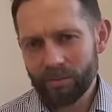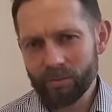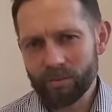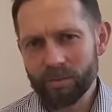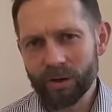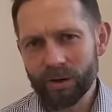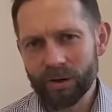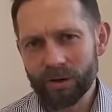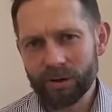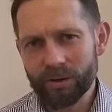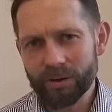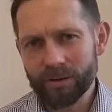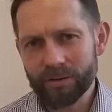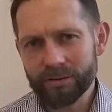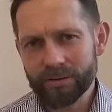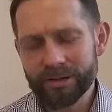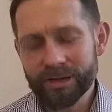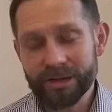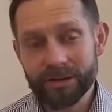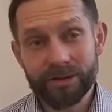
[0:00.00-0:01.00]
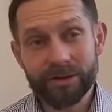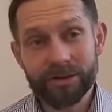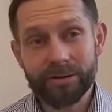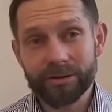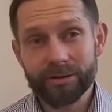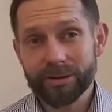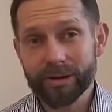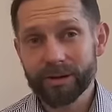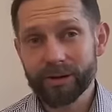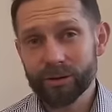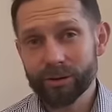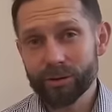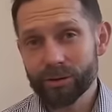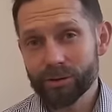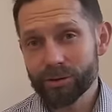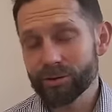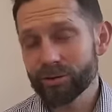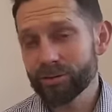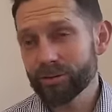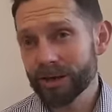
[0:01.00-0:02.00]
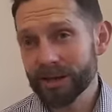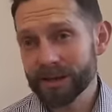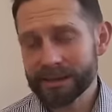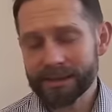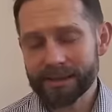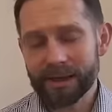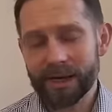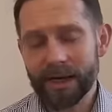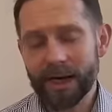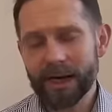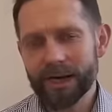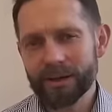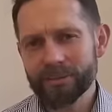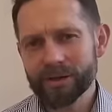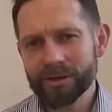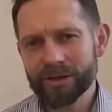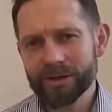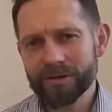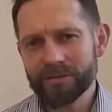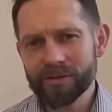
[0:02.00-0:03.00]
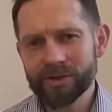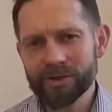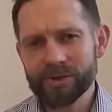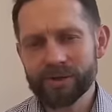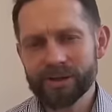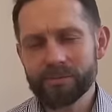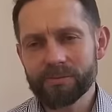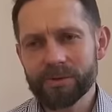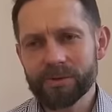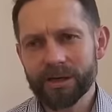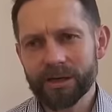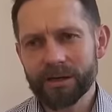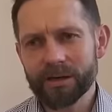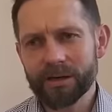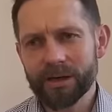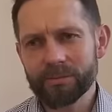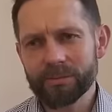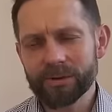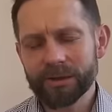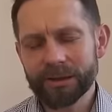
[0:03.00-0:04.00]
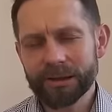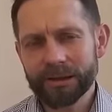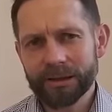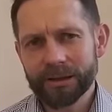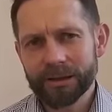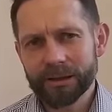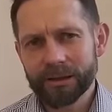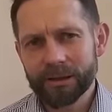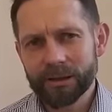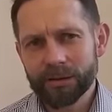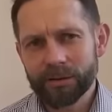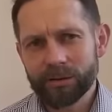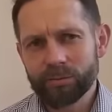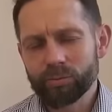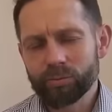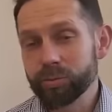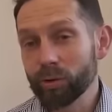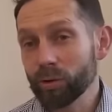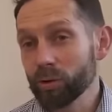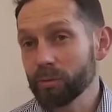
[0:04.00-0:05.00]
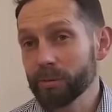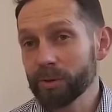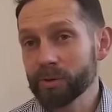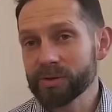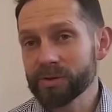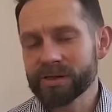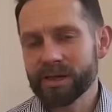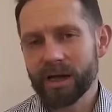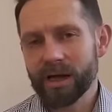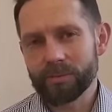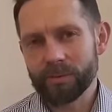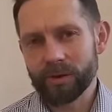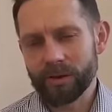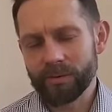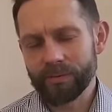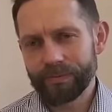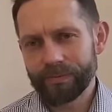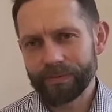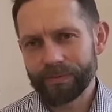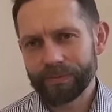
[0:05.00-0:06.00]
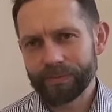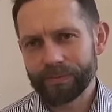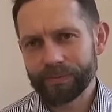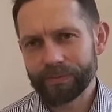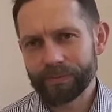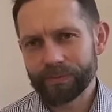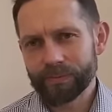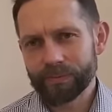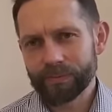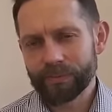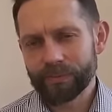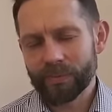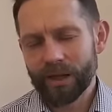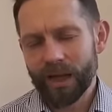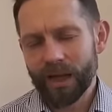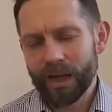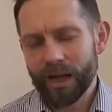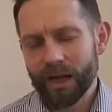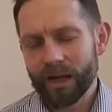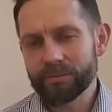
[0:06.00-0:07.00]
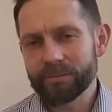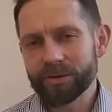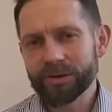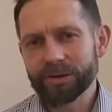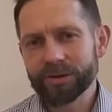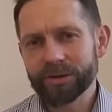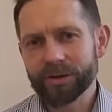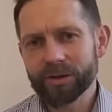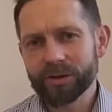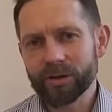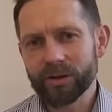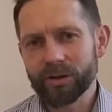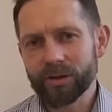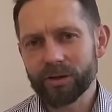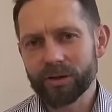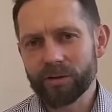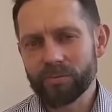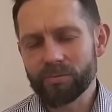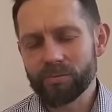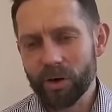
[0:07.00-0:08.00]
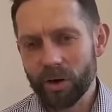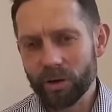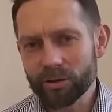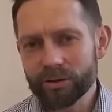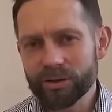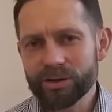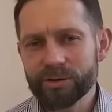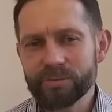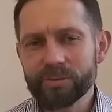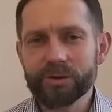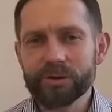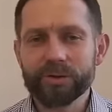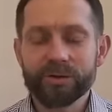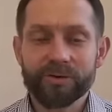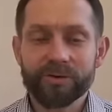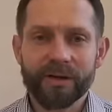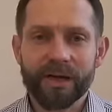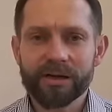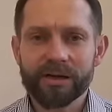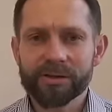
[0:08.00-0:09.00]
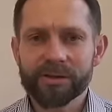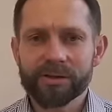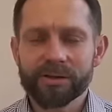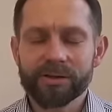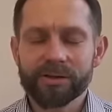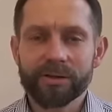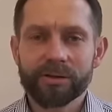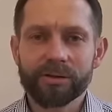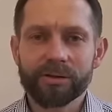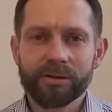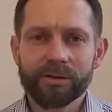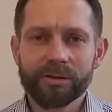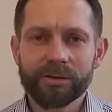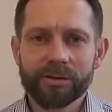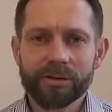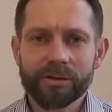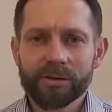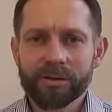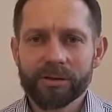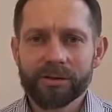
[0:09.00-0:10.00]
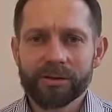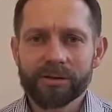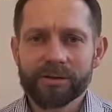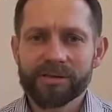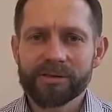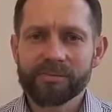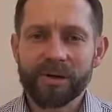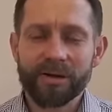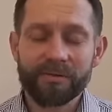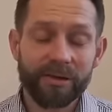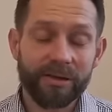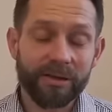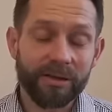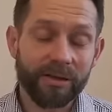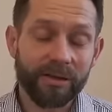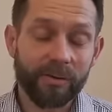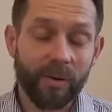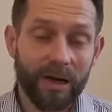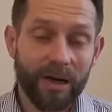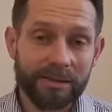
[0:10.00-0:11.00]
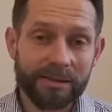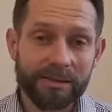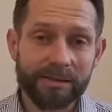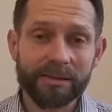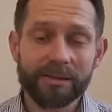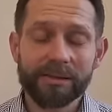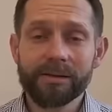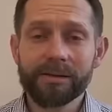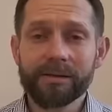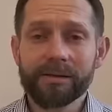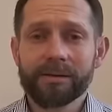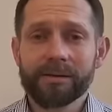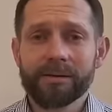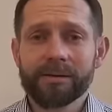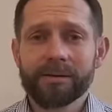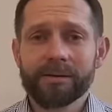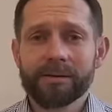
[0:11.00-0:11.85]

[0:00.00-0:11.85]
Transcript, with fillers: Bo nie tylko tego chrztu dziecka, ale przede wszystkim tego, aby Bóg był z nami, aby mogliśmy doświadczać Jego zbawiennej łaski,